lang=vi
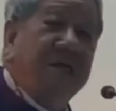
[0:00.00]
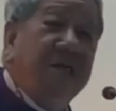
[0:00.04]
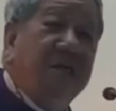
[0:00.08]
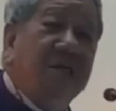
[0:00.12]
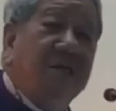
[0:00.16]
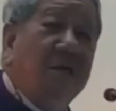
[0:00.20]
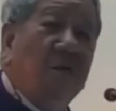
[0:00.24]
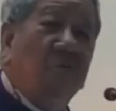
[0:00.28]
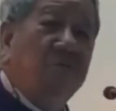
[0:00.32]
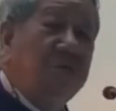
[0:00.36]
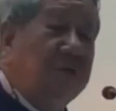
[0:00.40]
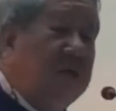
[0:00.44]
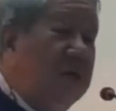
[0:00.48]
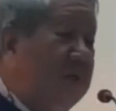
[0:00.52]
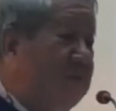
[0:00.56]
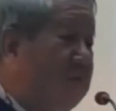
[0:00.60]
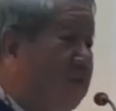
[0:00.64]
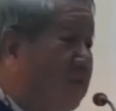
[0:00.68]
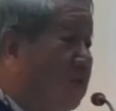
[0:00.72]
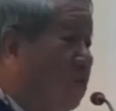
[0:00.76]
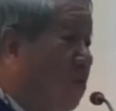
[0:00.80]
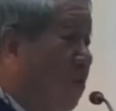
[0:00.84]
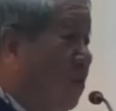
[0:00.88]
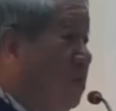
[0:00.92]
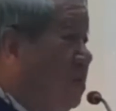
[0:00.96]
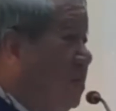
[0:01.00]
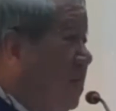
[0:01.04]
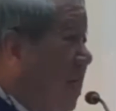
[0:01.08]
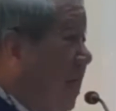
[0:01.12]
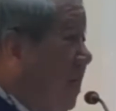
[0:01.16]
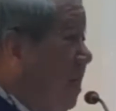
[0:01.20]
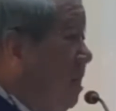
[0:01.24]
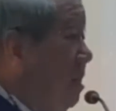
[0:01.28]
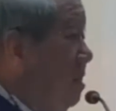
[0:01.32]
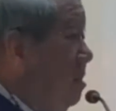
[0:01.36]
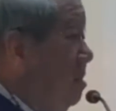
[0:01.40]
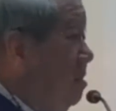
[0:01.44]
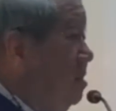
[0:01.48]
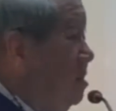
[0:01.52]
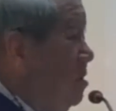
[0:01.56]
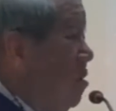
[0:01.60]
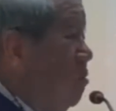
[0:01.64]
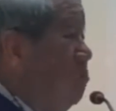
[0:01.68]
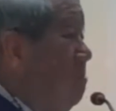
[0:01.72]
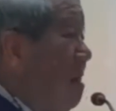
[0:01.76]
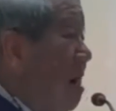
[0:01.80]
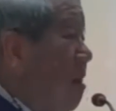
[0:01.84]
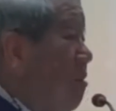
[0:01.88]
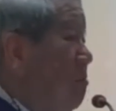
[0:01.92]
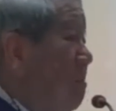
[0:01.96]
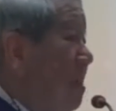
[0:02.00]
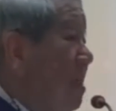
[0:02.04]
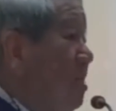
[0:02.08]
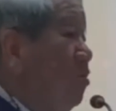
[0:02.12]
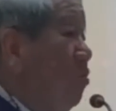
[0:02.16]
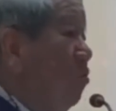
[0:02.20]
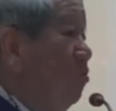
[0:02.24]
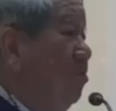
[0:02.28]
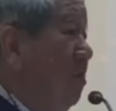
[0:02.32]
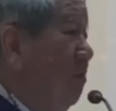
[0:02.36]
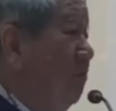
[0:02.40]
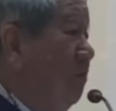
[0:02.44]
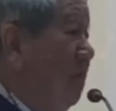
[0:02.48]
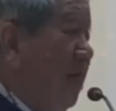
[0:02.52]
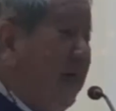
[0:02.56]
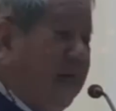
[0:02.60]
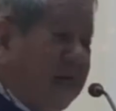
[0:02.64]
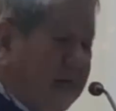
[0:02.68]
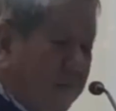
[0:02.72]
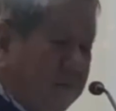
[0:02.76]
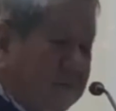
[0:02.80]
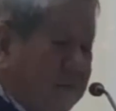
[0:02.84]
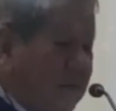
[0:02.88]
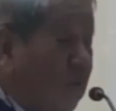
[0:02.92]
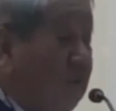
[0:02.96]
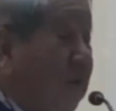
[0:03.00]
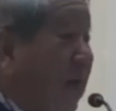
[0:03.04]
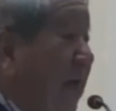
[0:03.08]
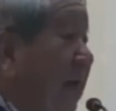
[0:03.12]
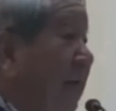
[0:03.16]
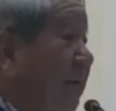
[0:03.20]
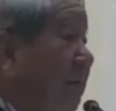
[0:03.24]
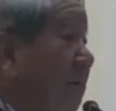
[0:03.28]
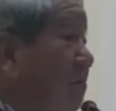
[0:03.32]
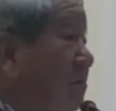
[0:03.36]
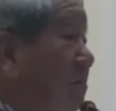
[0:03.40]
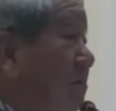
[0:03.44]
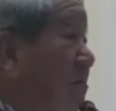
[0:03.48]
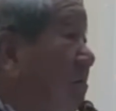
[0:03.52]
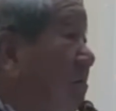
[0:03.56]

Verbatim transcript: cả những điều gì mà tôi dạy trong bao mấy chục năm nay nó nằm trong này hết.